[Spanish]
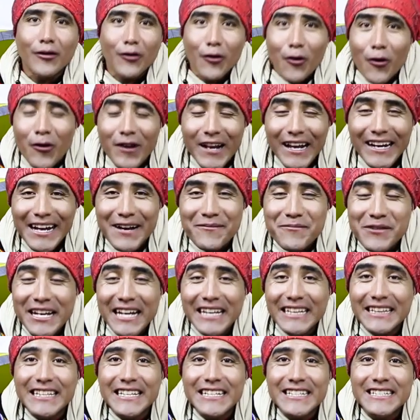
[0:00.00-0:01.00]
Hola
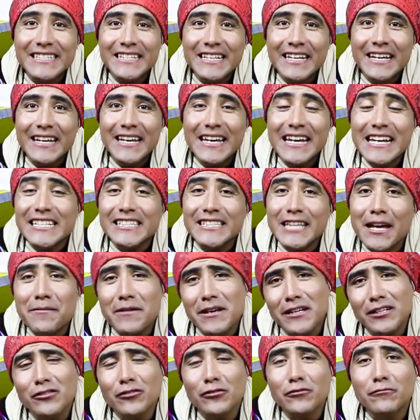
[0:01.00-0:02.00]
caminantes, esta
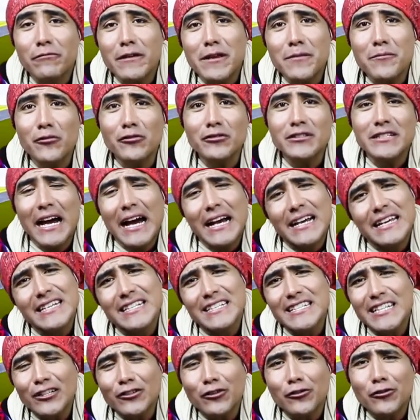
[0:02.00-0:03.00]
vez nos fuimos
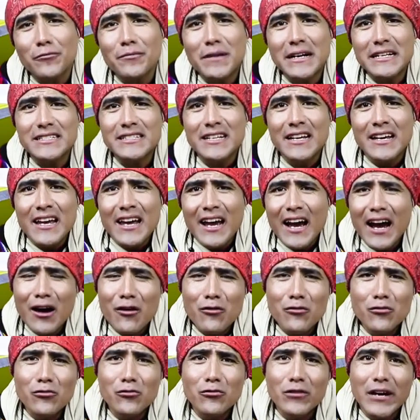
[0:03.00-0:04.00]
Quisito nomás
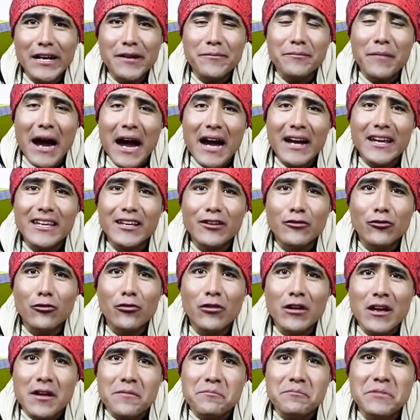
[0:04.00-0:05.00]
a un lugar
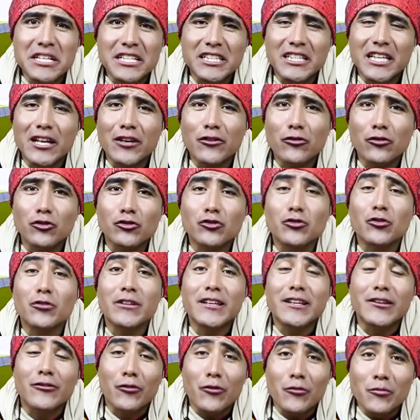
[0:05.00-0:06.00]
mágico,
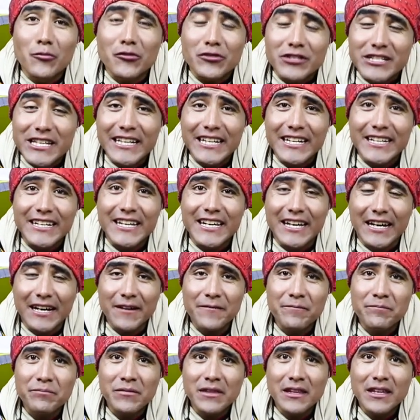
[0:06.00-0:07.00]
misterioso y con mucha energía.
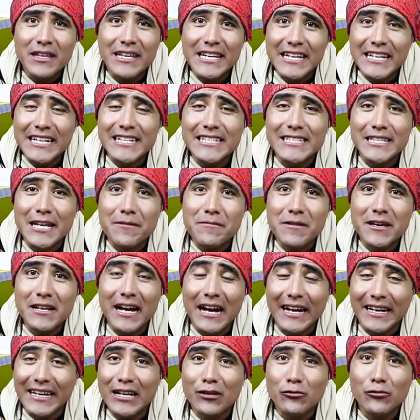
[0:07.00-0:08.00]
¿Quieren saber
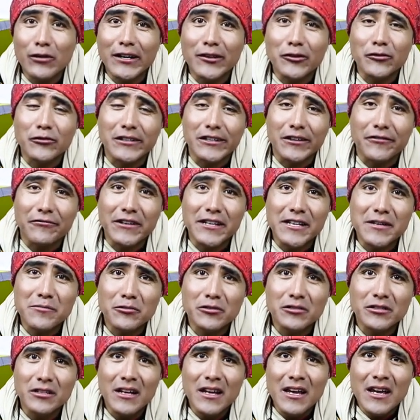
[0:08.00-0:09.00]
a qué lugar nos
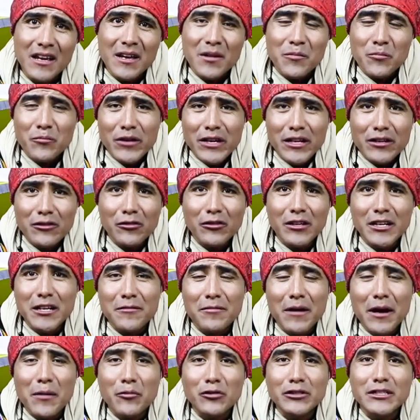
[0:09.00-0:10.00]
referimos? Bueno,
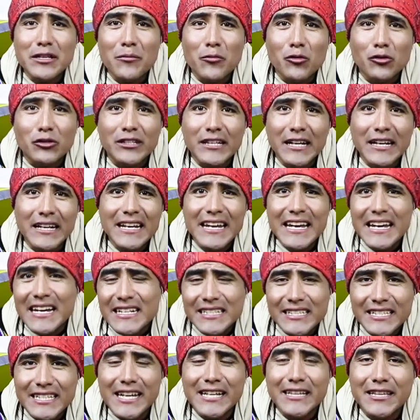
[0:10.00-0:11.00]
les vamos a mostrar en
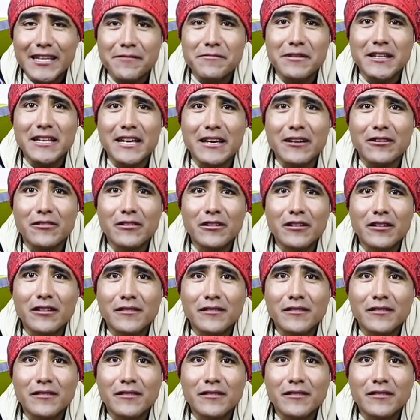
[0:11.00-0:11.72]
el siguiente video.